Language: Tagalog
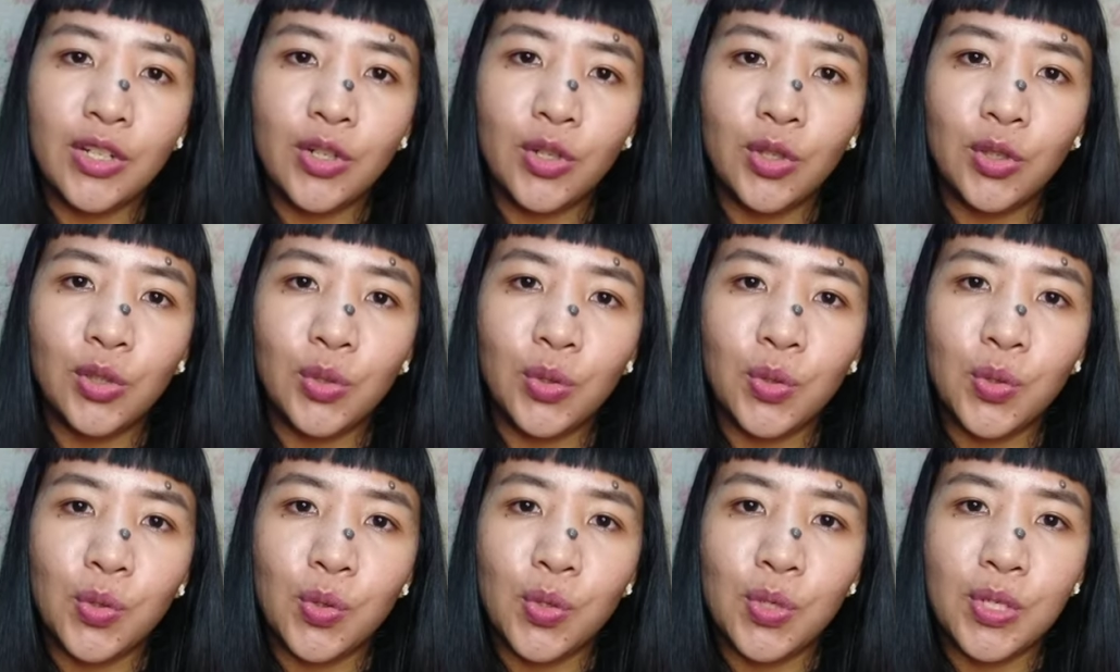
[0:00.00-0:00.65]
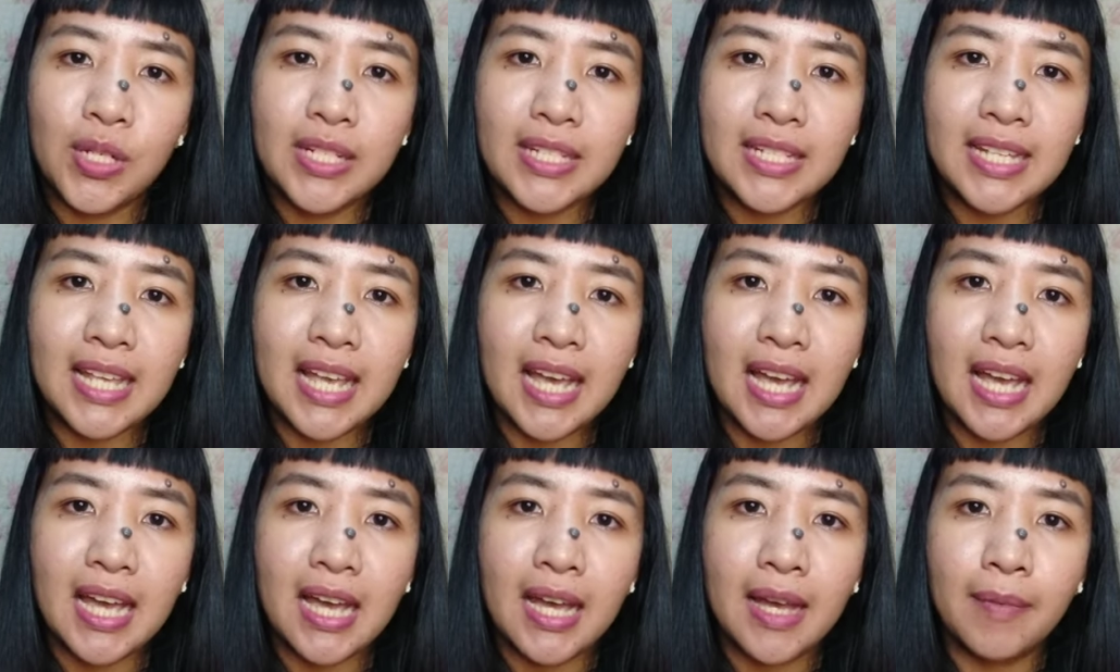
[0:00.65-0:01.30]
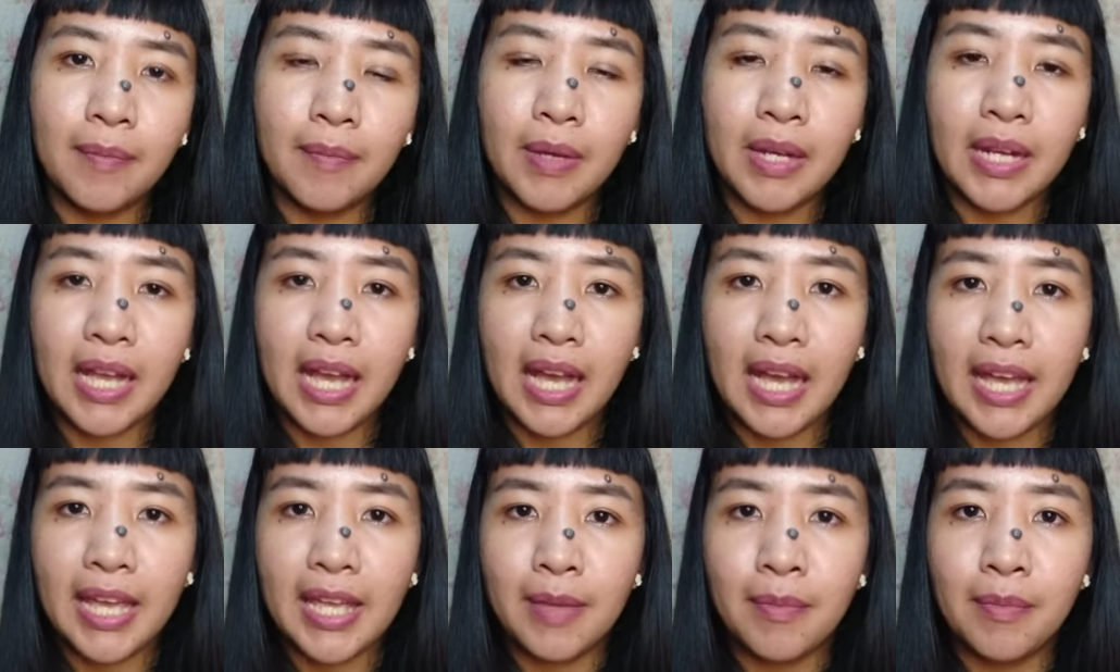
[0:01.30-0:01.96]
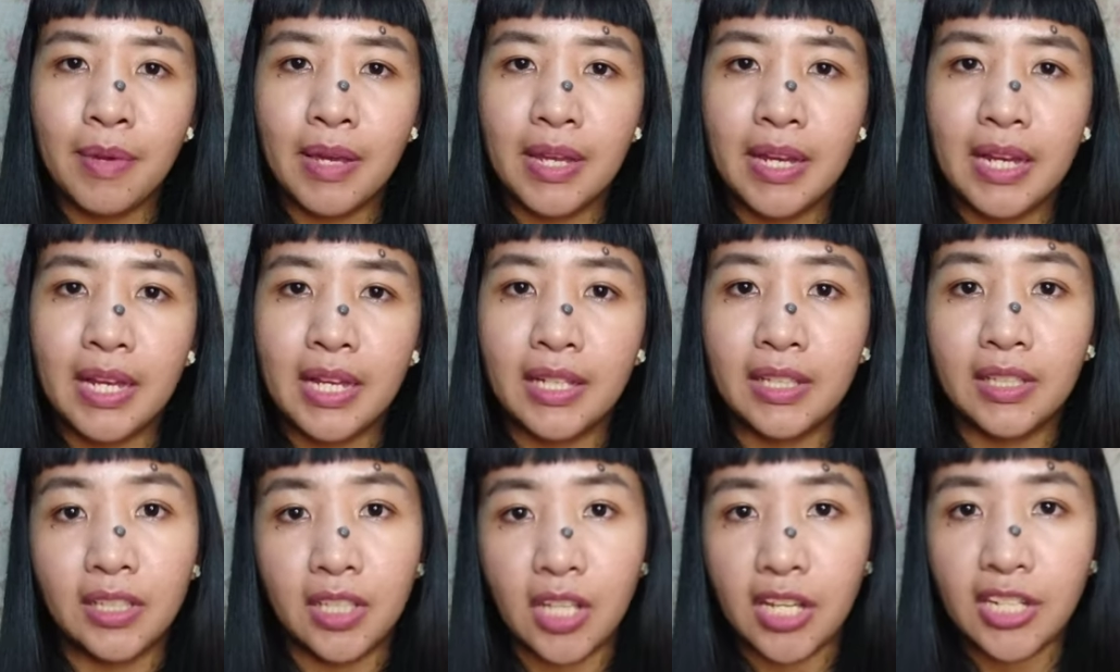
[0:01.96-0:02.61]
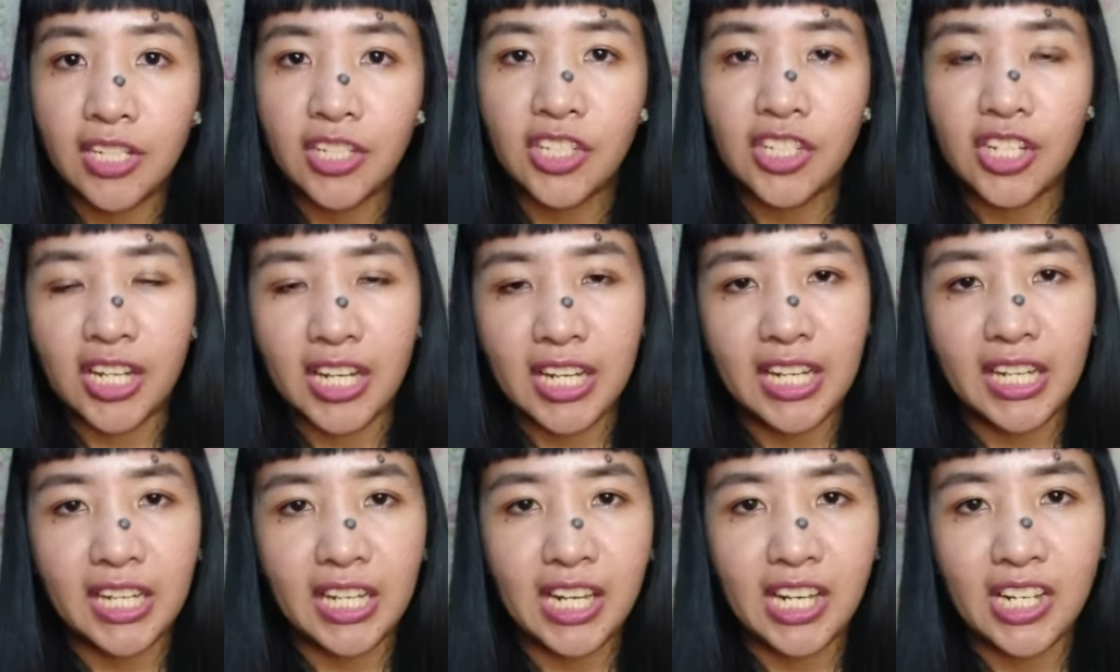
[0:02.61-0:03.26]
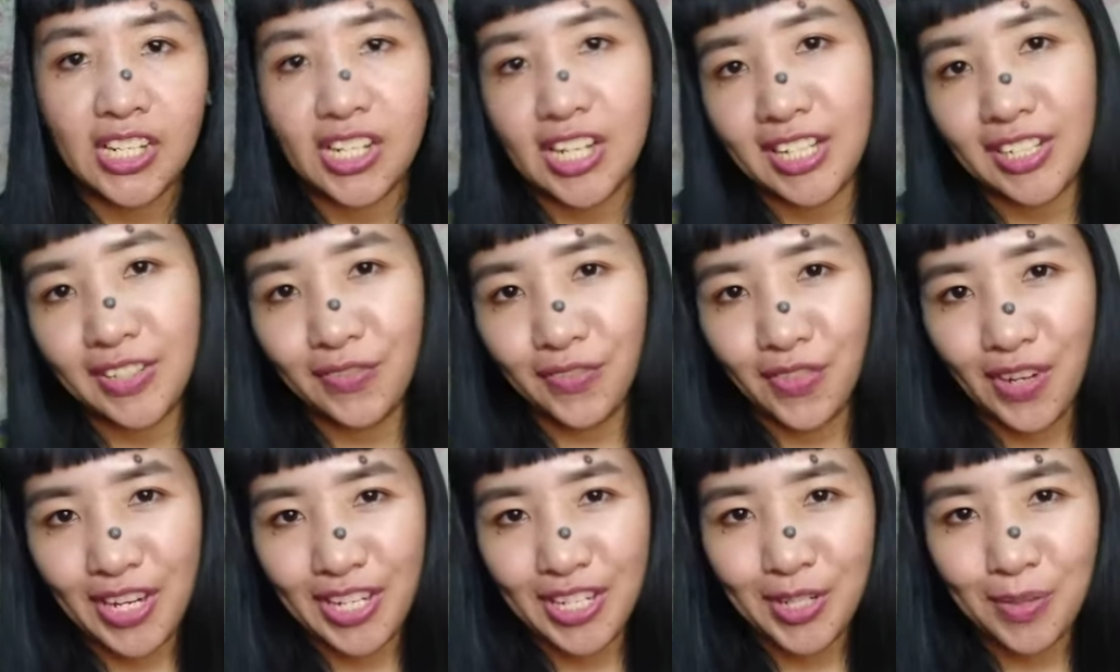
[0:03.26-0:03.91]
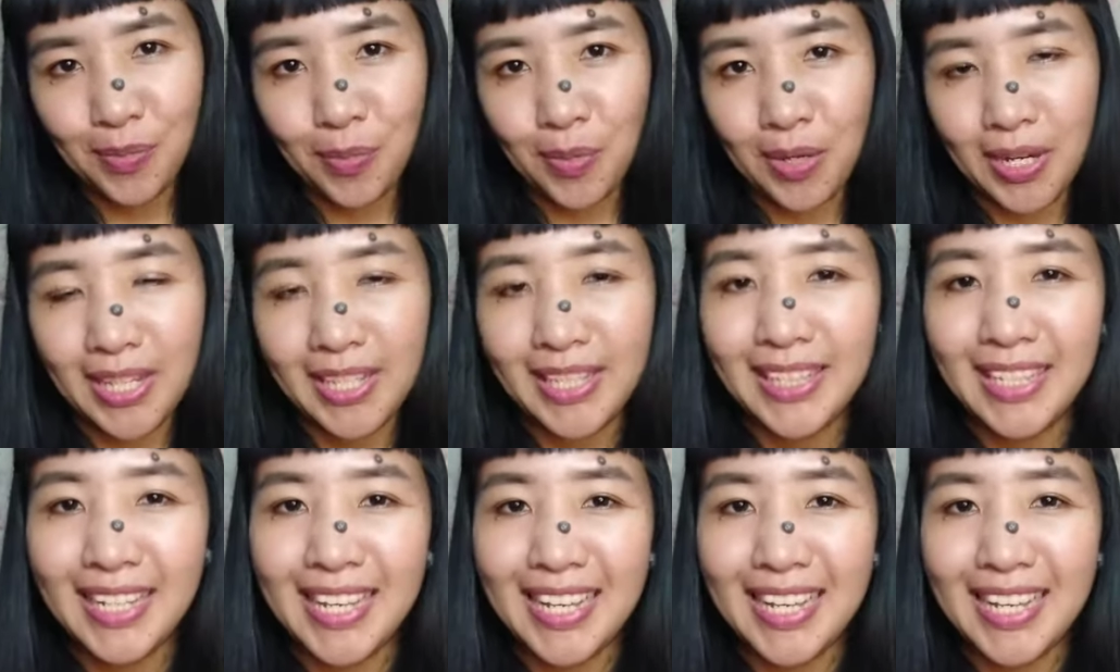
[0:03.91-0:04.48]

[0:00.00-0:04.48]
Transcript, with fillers: ko tungkol sa pagkakaiba ng Dutch, English, at French breed.